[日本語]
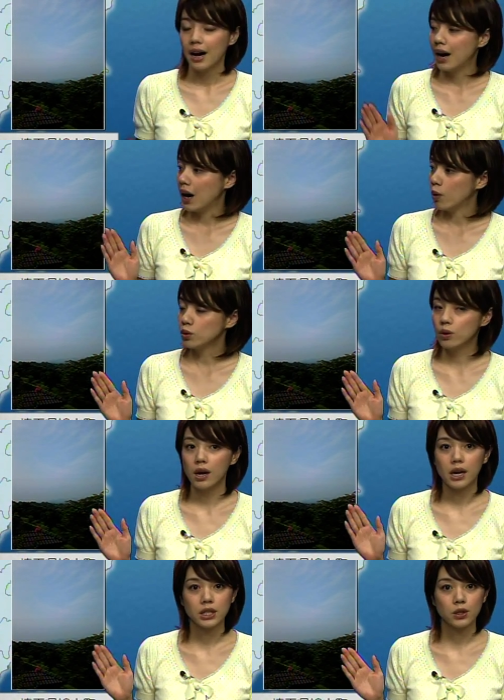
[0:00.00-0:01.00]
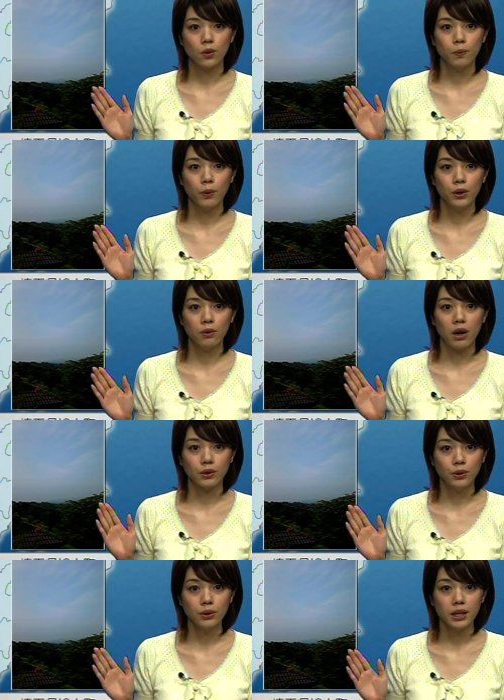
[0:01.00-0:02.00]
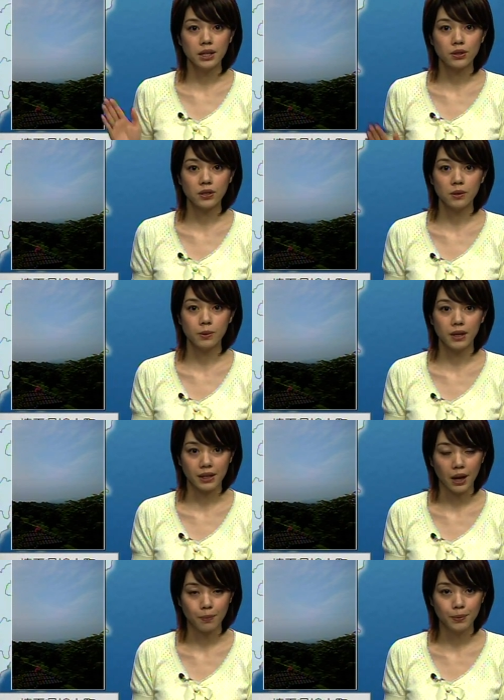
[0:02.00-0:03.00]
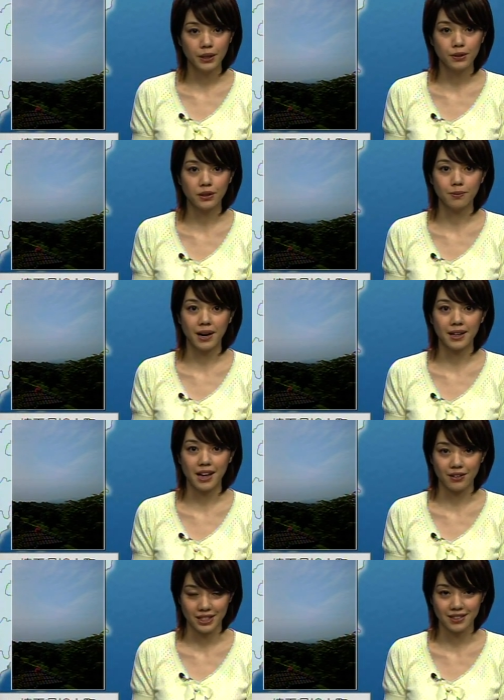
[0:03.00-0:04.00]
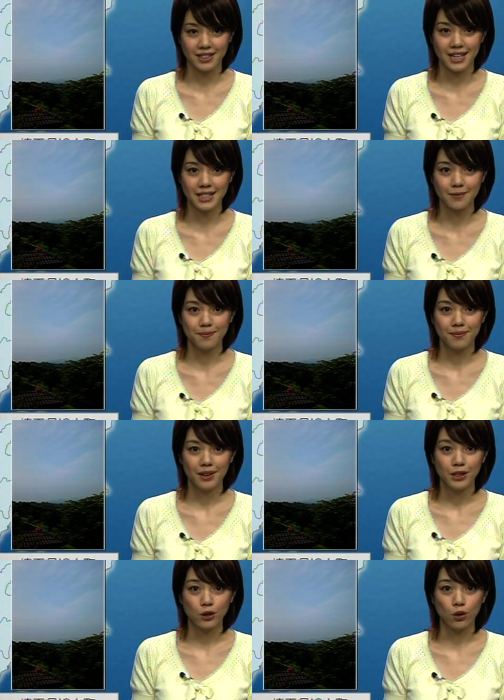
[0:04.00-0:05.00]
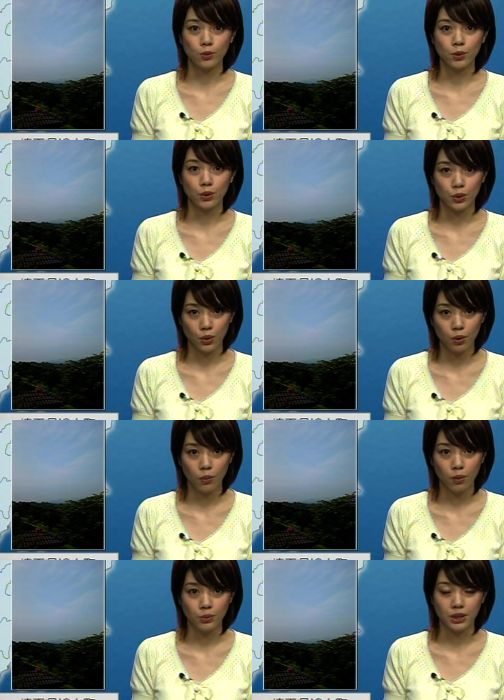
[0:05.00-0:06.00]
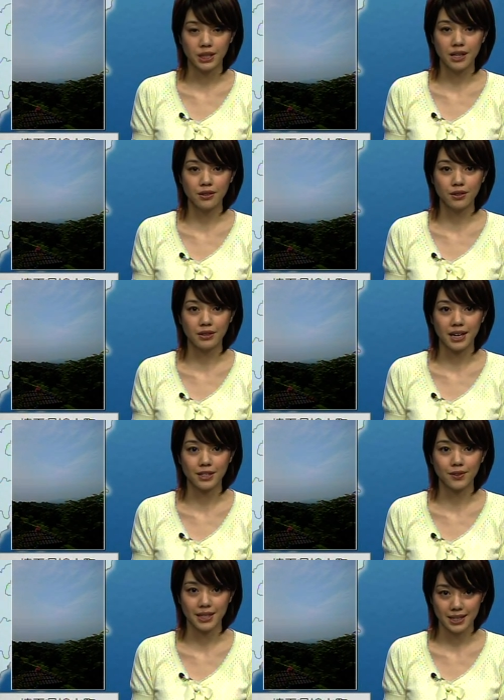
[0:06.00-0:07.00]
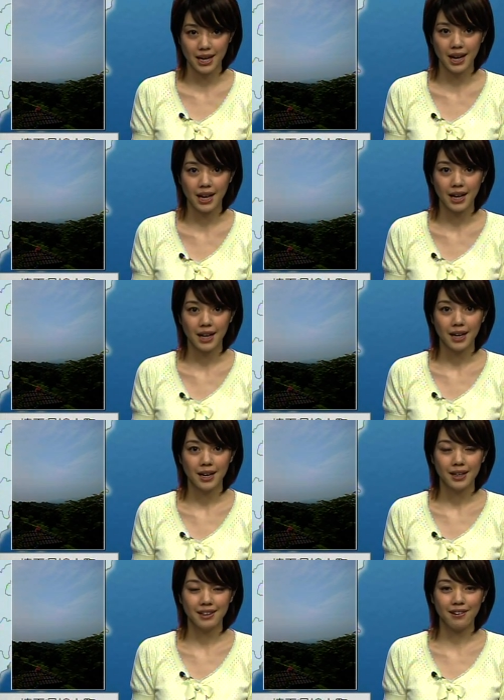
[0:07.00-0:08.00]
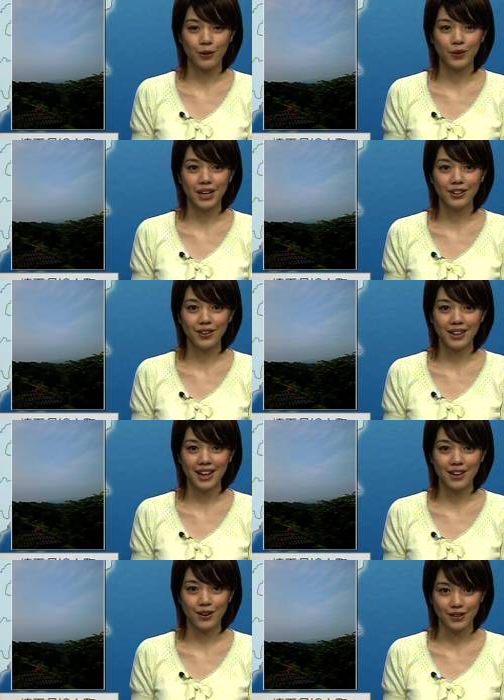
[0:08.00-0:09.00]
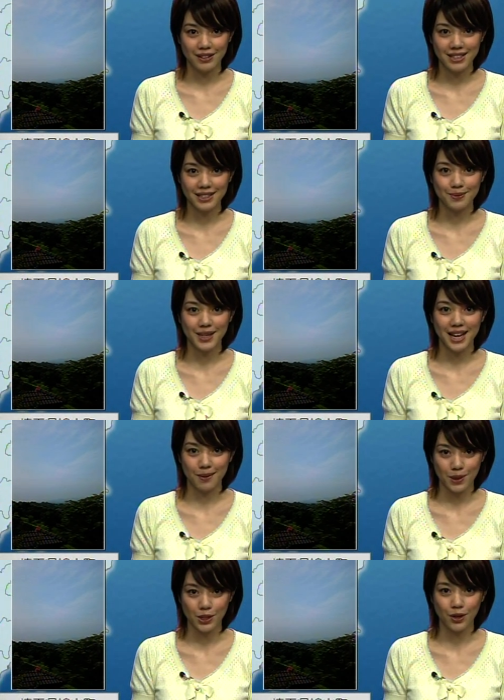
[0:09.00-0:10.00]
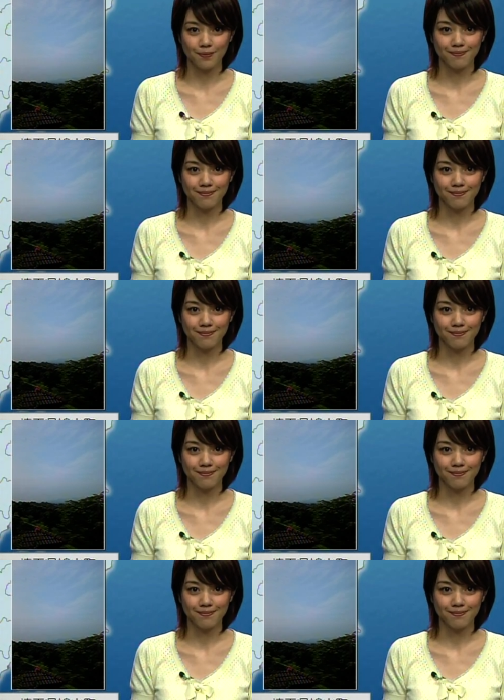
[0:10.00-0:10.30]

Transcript: 青空が白っぽいのは空気に水分がたっぷり含まれている印ですその分今日も蒸し暑くなりそうですねではこの後の天気を詳しく見ていきましょう